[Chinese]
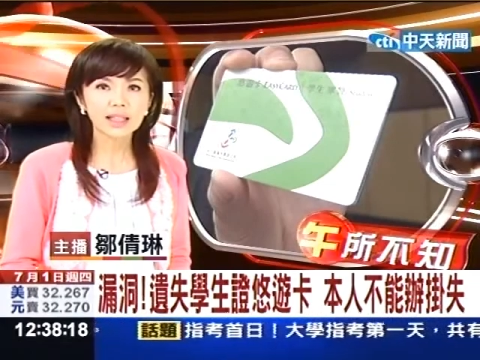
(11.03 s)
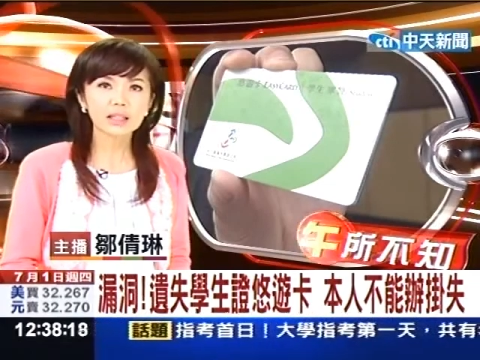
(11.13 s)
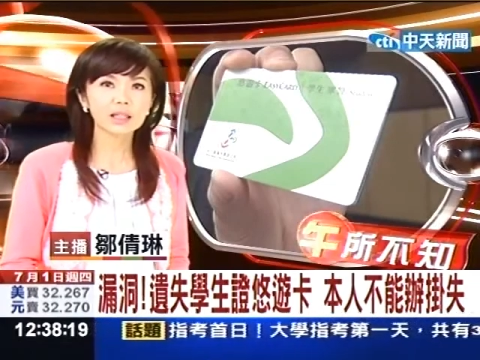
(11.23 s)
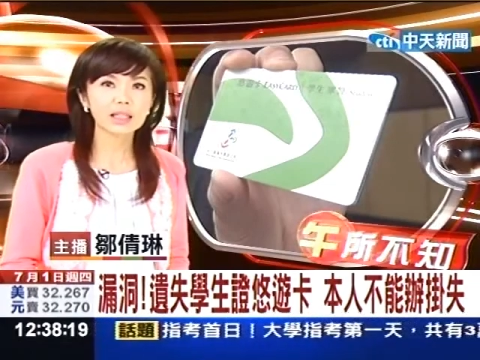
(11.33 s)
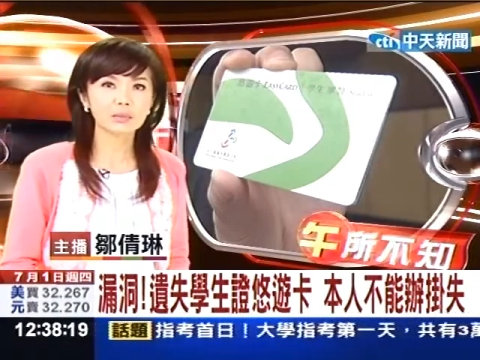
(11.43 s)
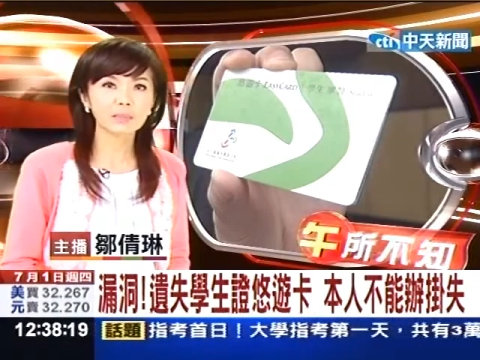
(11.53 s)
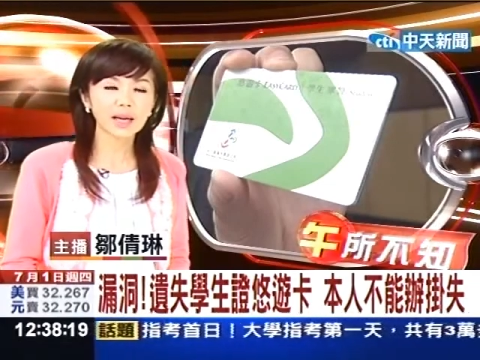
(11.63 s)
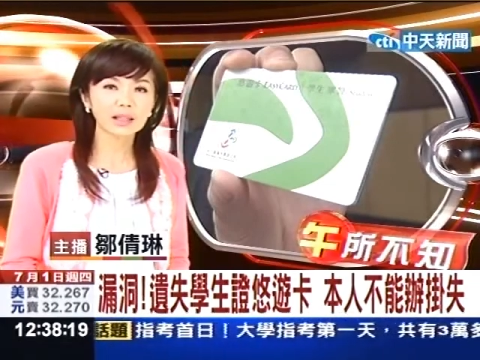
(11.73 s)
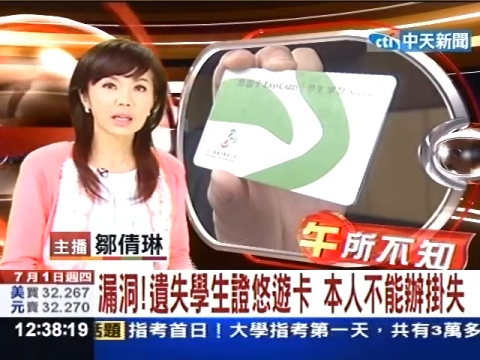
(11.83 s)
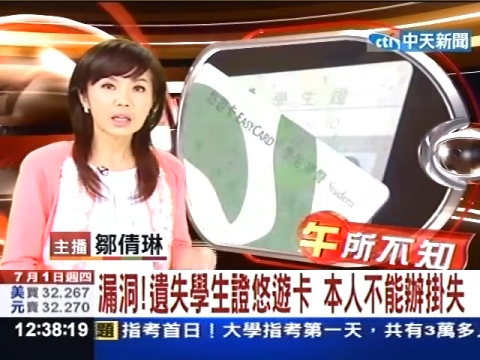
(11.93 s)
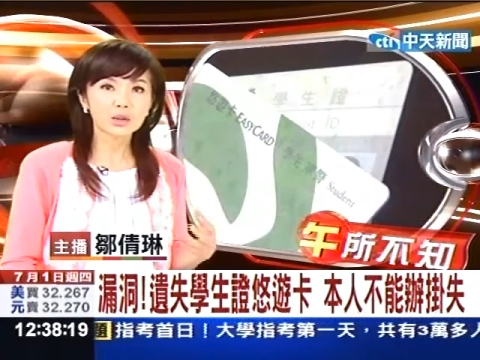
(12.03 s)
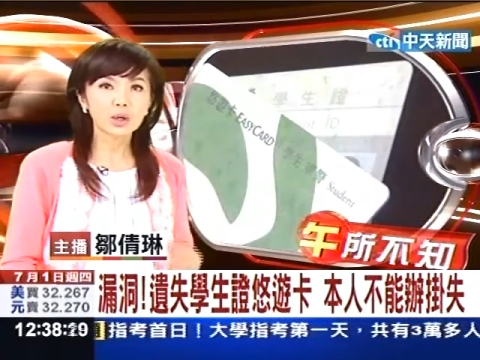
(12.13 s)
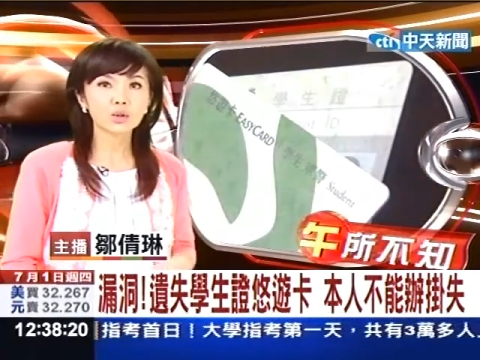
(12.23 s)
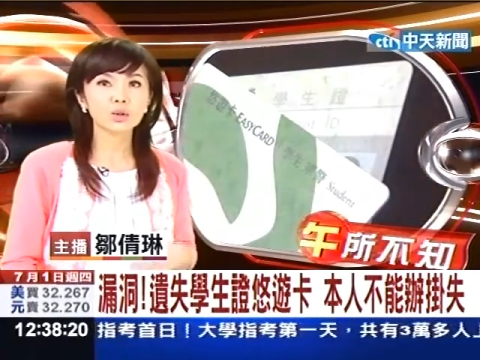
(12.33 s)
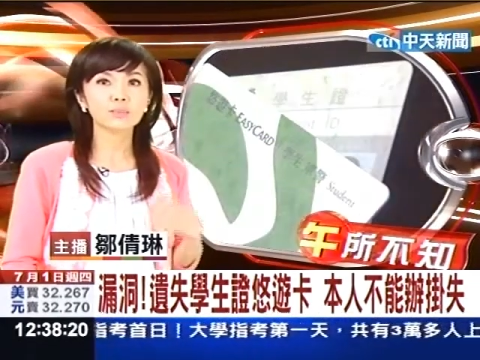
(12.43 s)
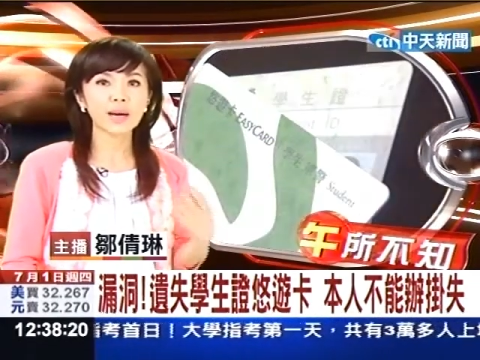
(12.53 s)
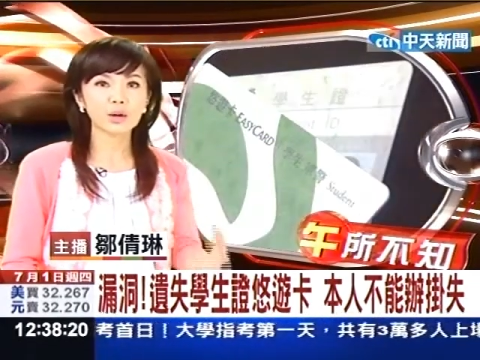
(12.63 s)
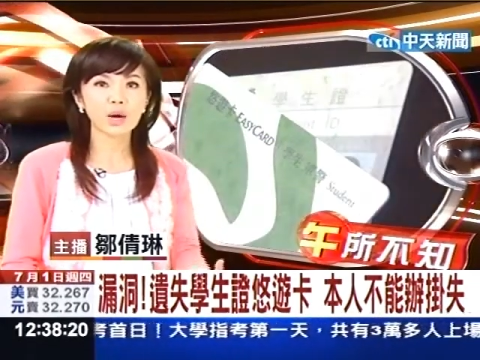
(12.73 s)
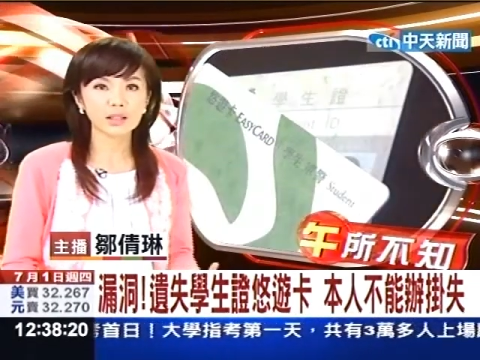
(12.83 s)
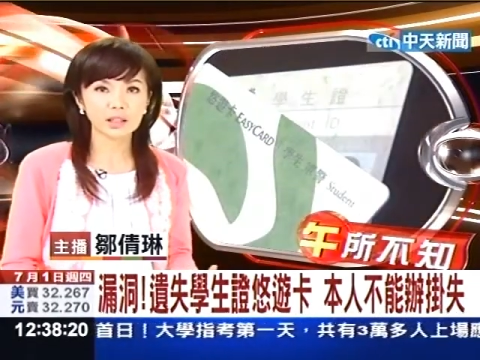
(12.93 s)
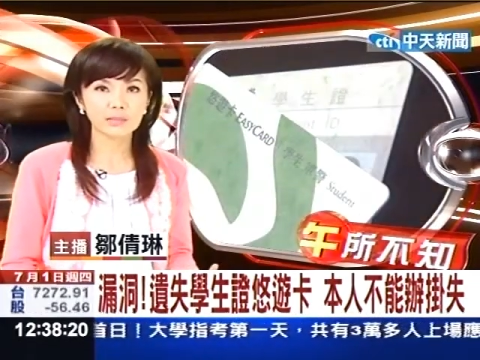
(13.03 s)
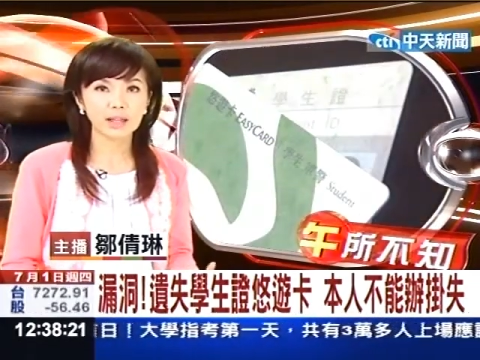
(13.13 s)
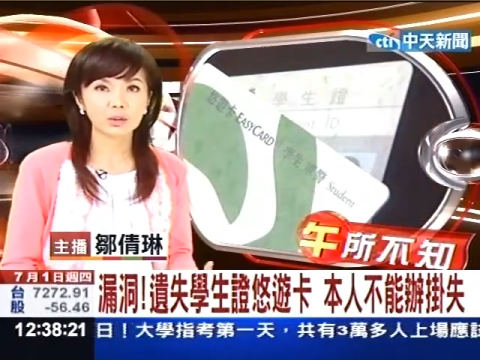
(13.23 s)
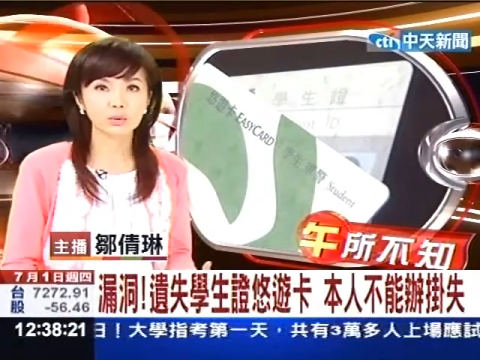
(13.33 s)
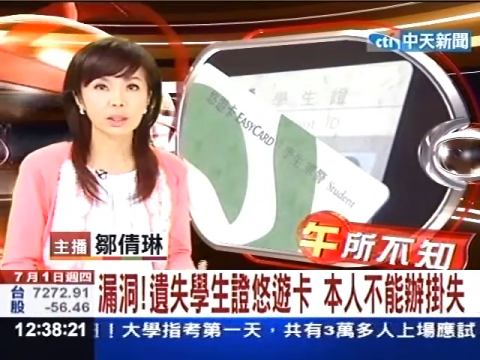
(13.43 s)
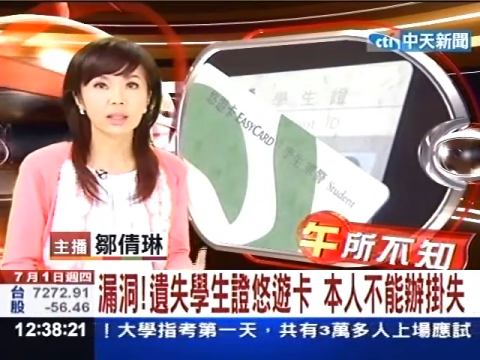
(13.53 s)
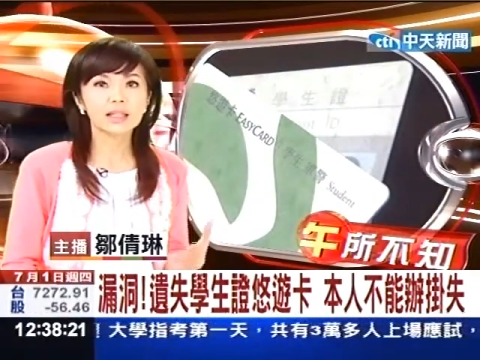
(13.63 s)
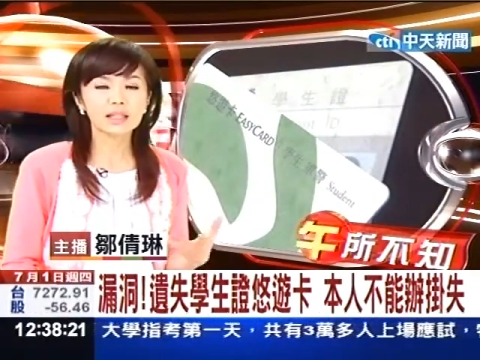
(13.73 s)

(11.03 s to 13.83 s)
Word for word: 那遗失了怎么办呢？就要去办挂失嘛，对不对？